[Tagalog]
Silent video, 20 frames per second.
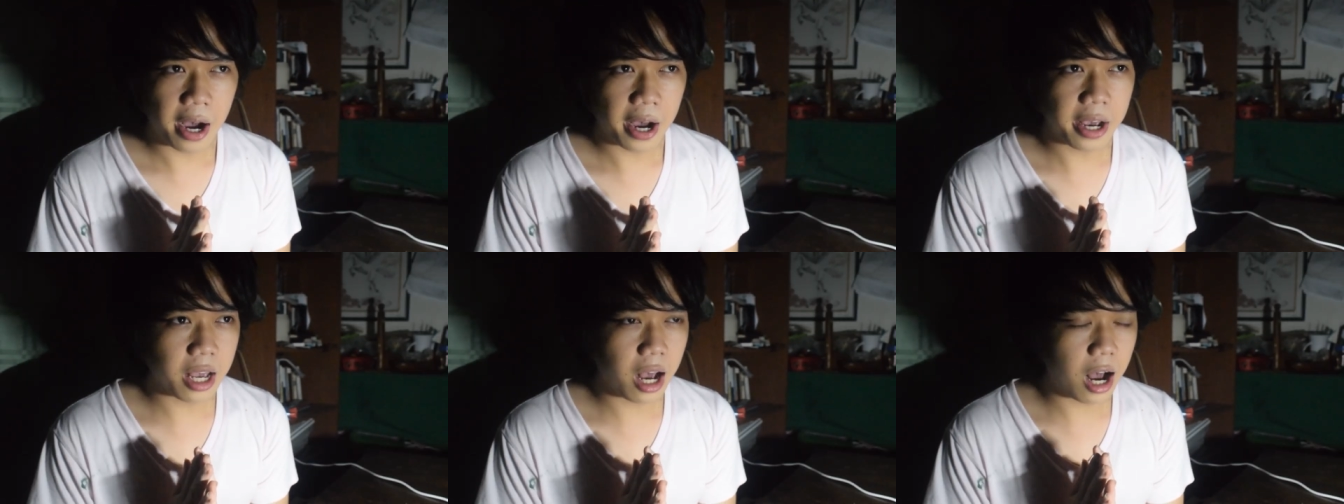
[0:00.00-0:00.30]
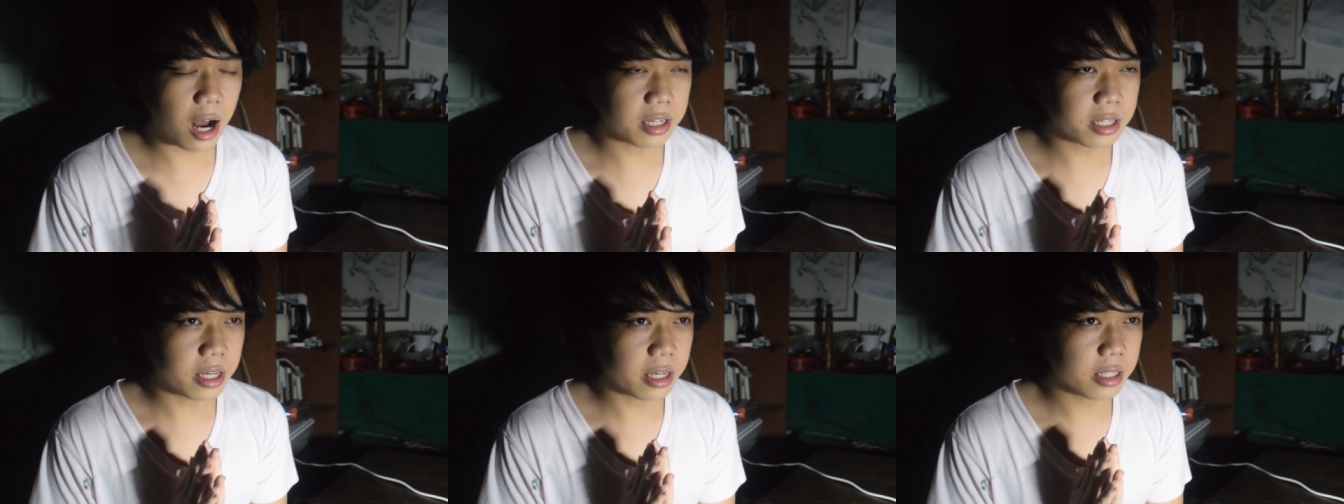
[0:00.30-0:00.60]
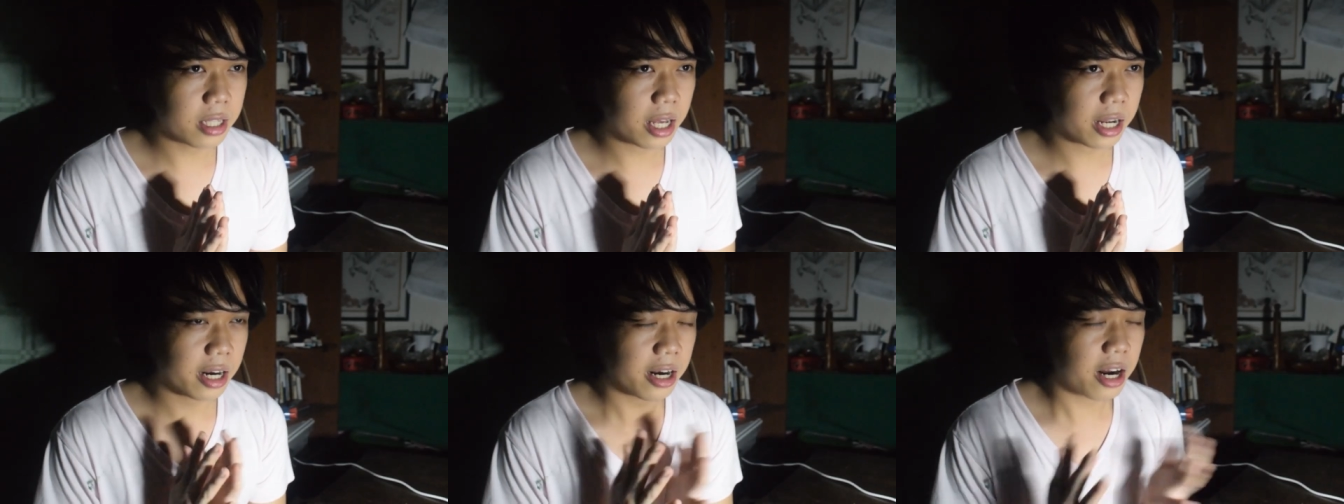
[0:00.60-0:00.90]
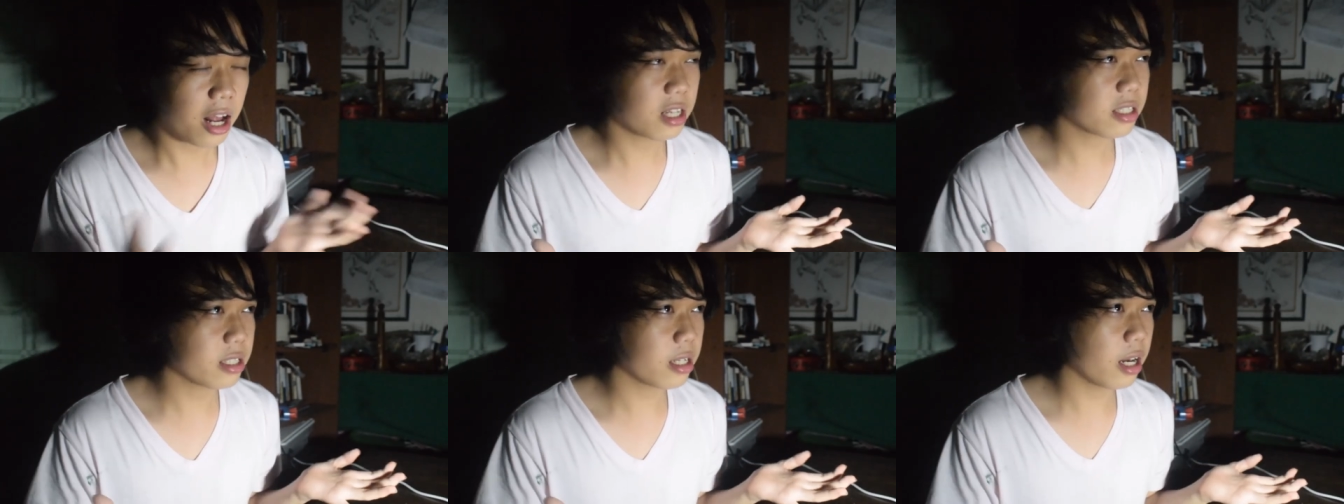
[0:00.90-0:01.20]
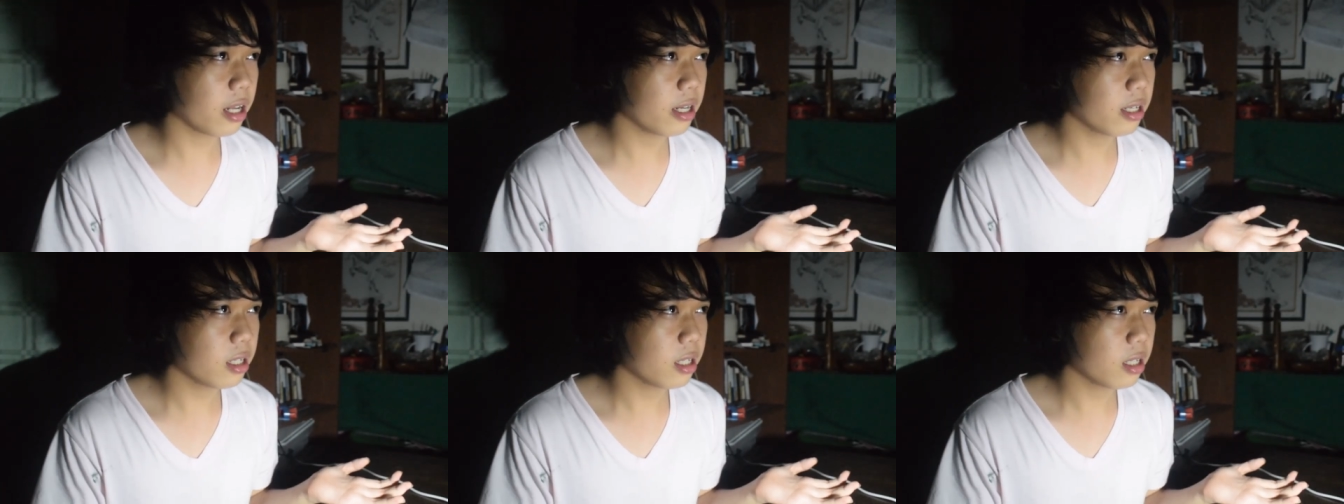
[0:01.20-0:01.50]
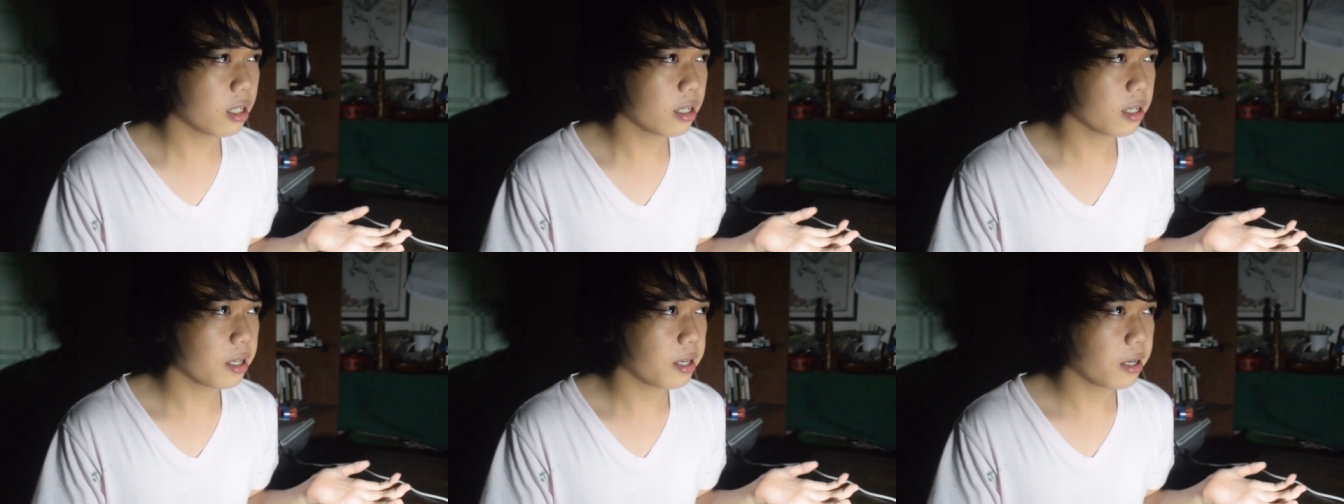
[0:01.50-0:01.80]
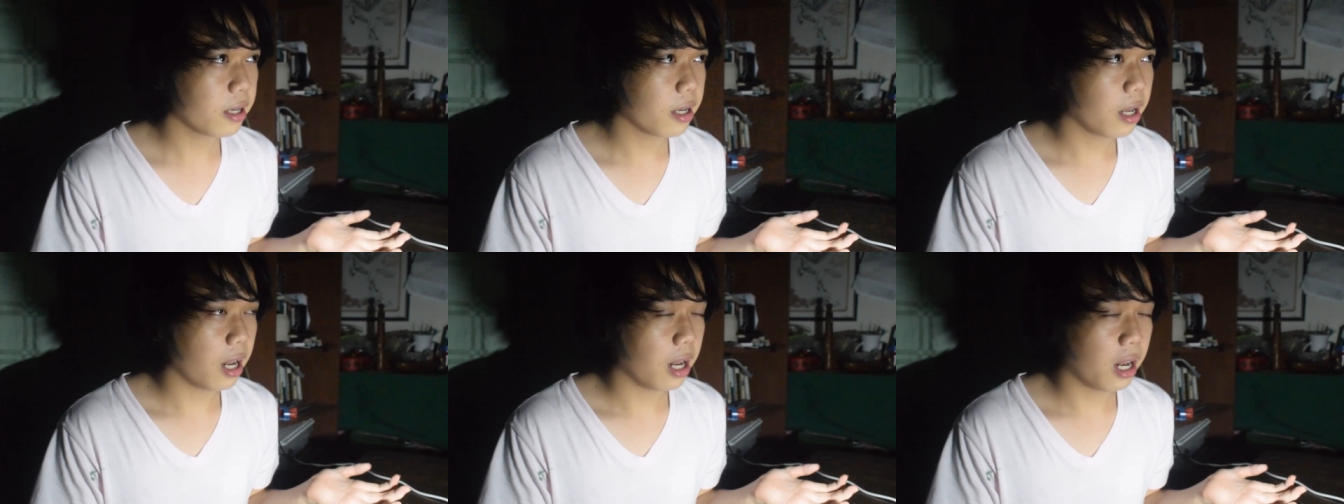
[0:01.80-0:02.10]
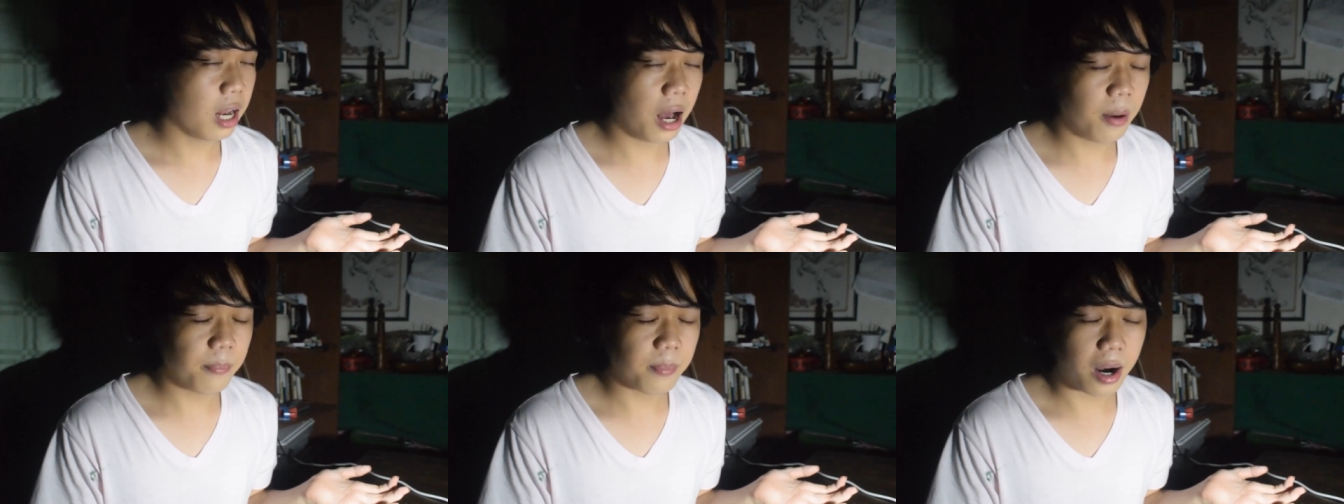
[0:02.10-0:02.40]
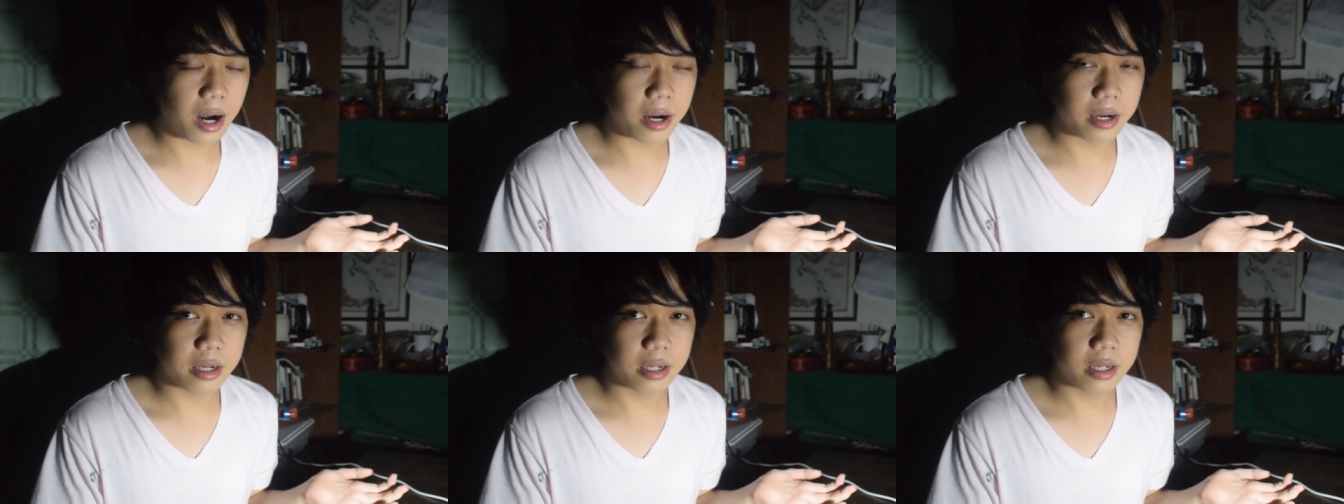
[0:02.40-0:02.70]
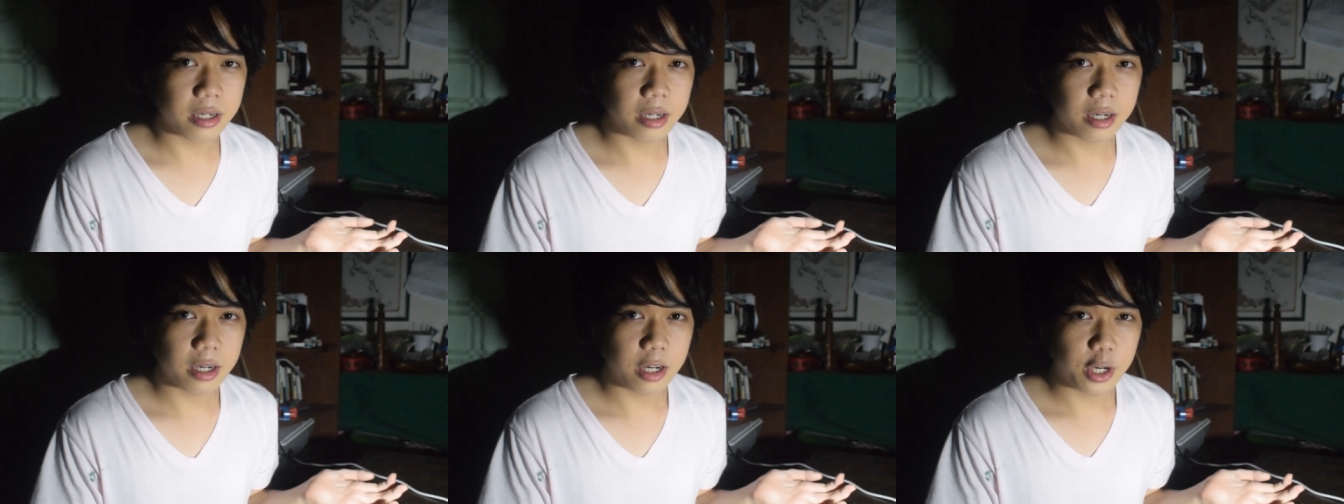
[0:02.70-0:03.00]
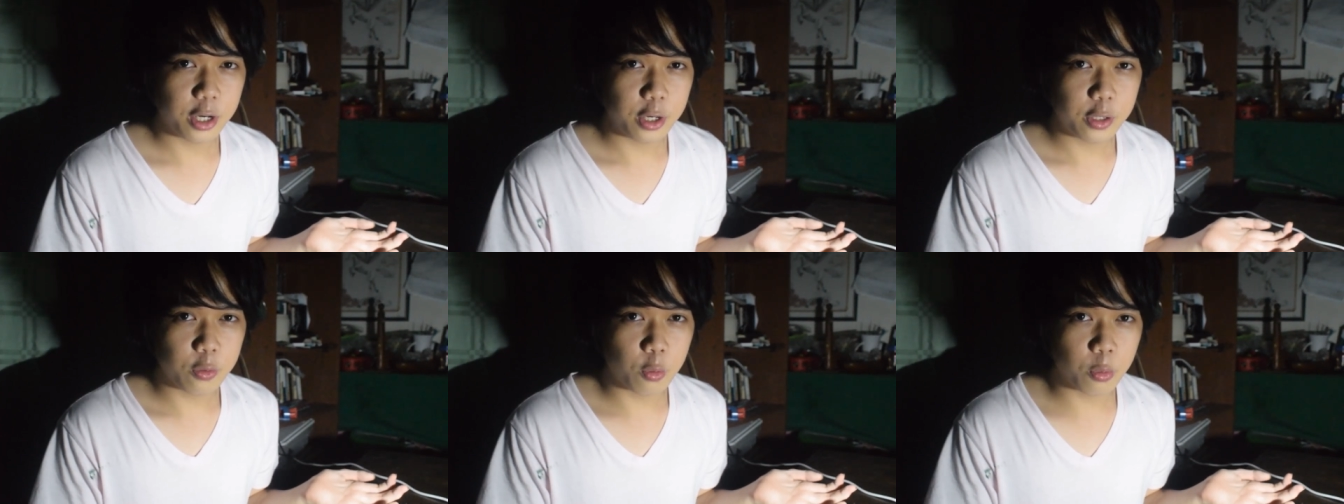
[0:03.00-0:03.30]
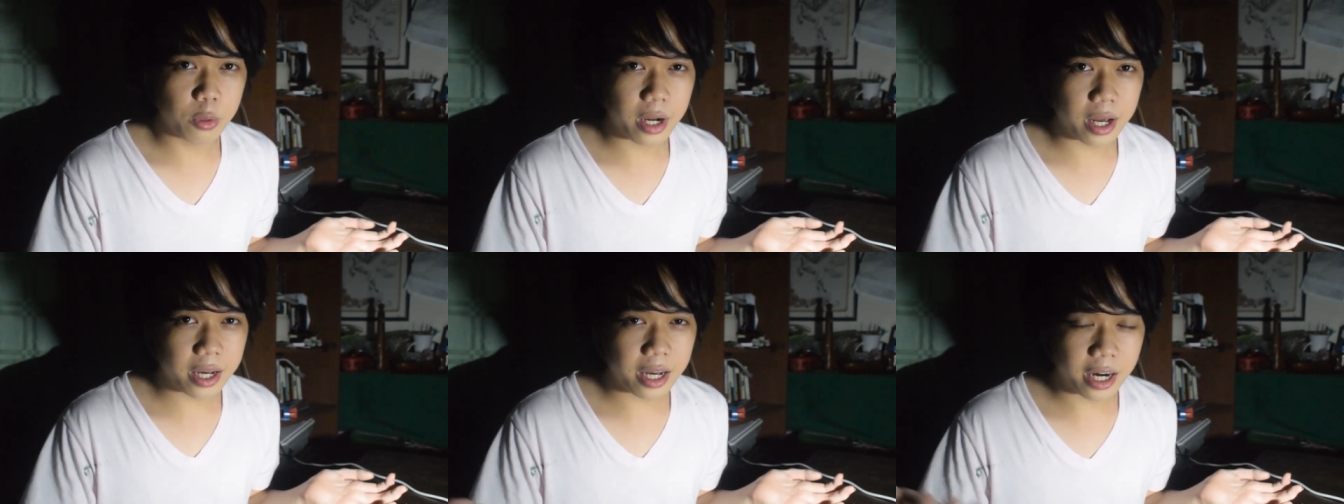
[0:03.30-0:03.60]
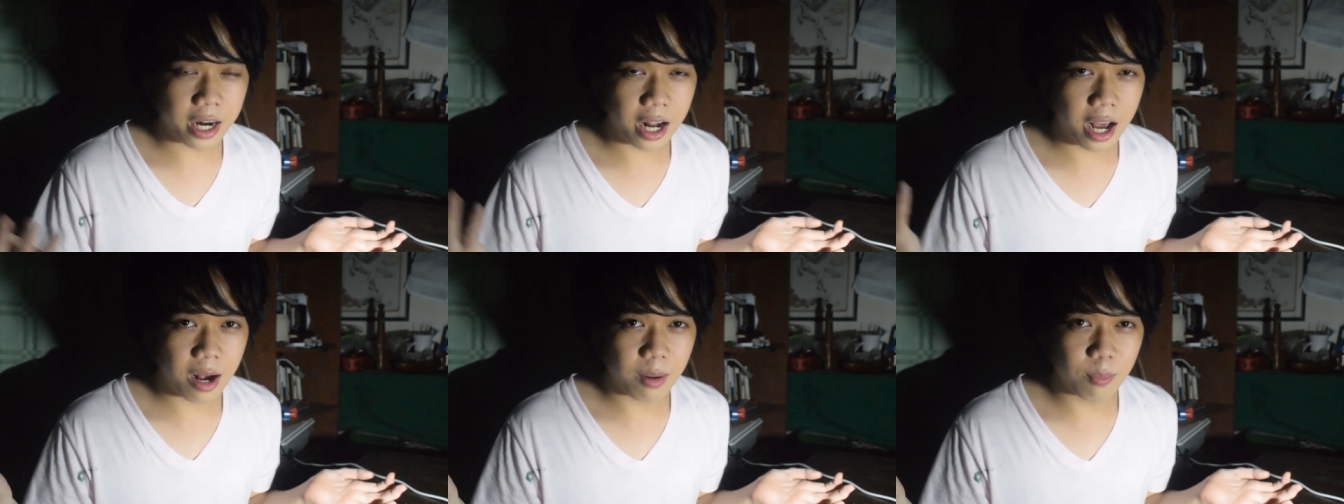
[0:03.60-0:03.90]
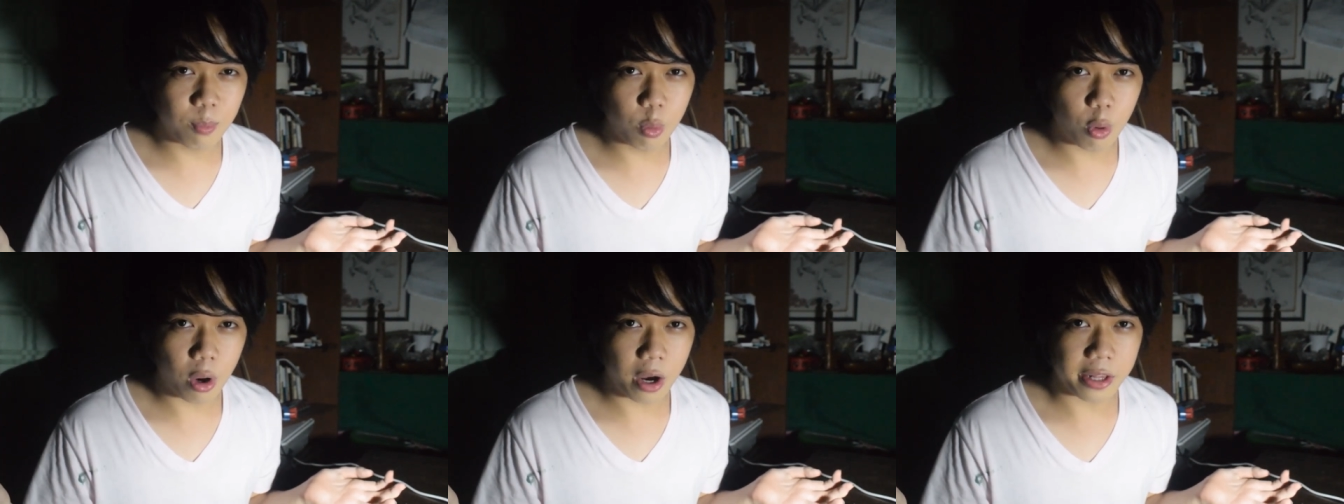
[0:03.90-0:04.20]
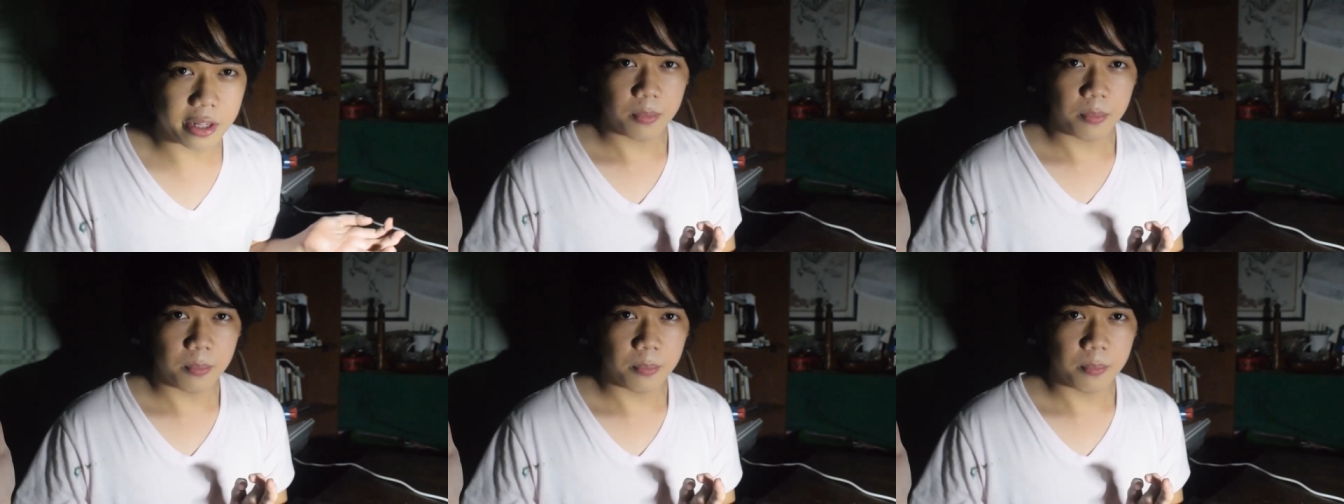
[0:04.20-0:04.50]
ay aking naranasan lamang nung nakaraang buwan.